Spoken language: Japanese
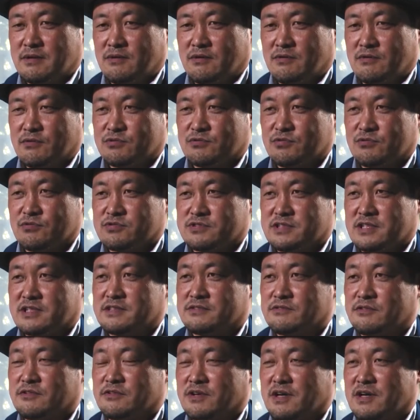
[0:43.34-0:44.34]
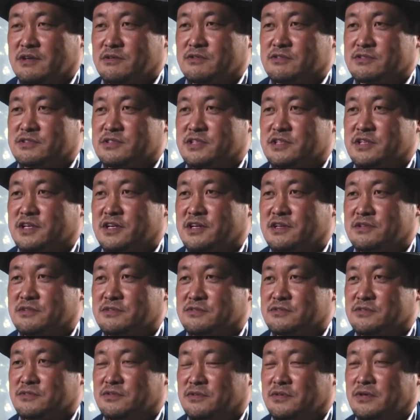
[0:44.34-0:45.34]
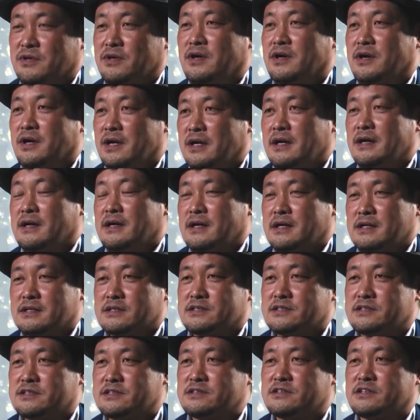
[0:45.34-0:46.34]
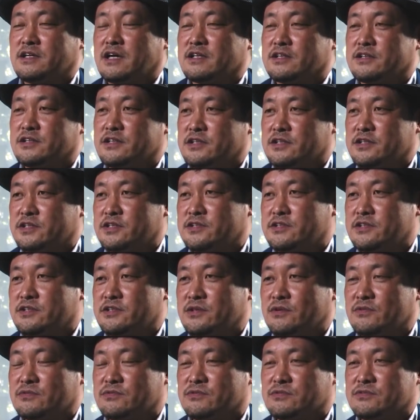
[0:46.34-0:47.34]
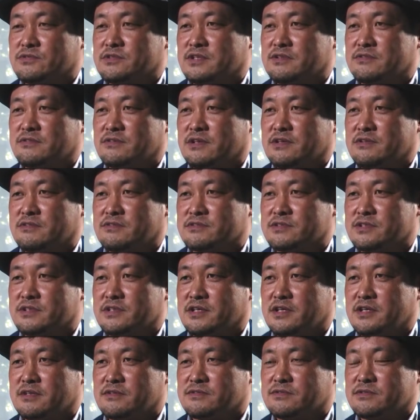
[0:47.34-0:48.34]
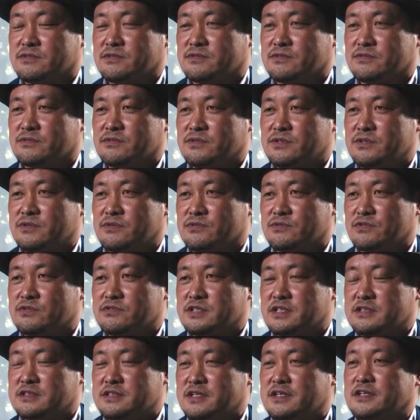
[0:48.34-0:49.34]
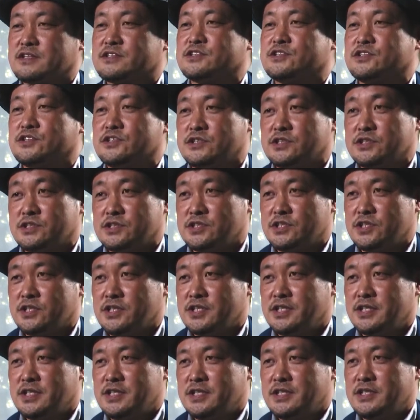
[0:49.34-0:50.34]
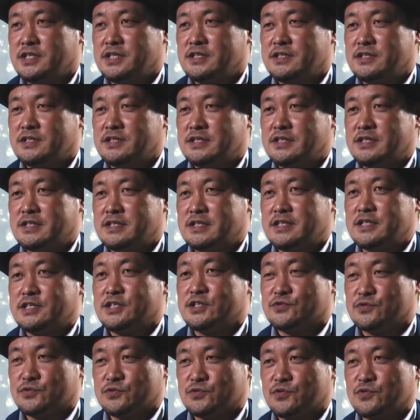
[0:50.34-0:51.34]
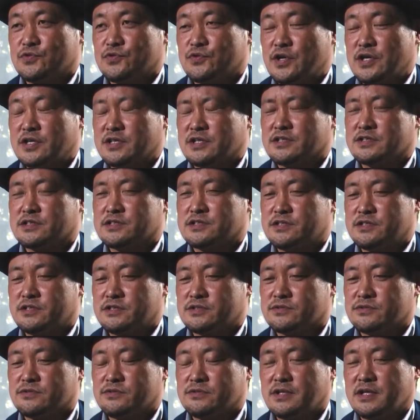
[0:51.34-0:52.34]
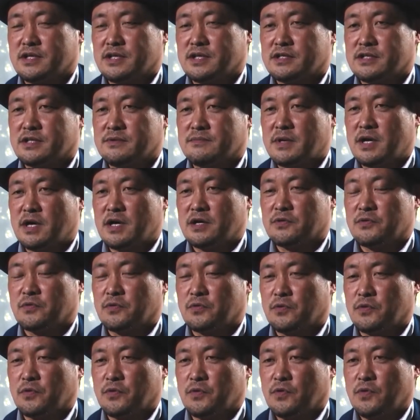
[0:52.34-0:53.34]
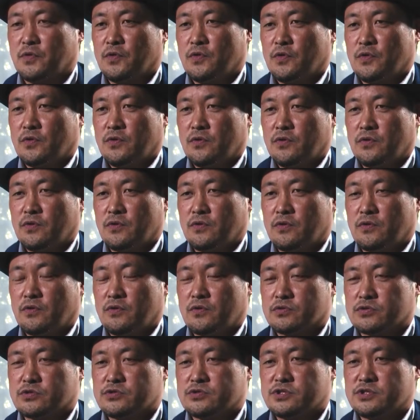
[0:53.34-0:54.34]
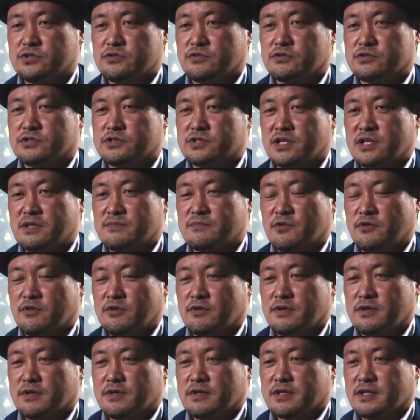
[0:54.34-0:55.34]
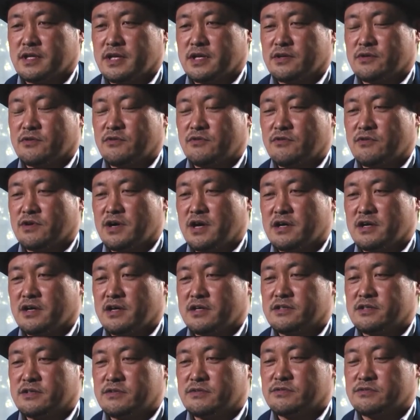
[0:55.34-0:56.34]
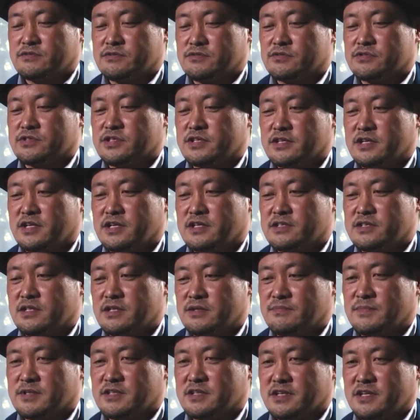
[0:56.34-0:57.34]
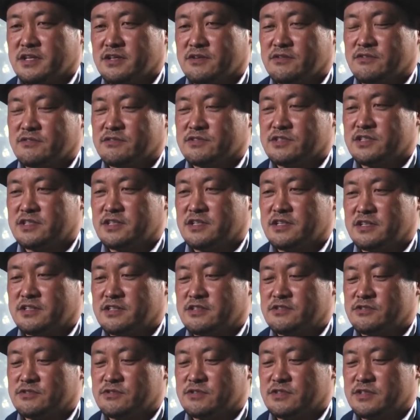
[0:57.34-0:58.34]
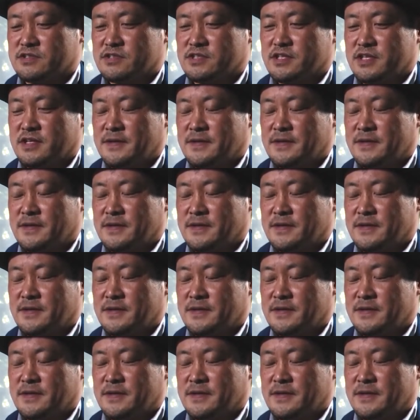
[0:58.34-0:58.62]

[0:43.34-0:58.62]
お父さんの可能性があると、死んだって聞いてたお父さんの可能性があるってことでお父さん探しに行くという話で、その中でまああの主人公自体も結婚を考えている女性がいて、まだ結婚してない状態で、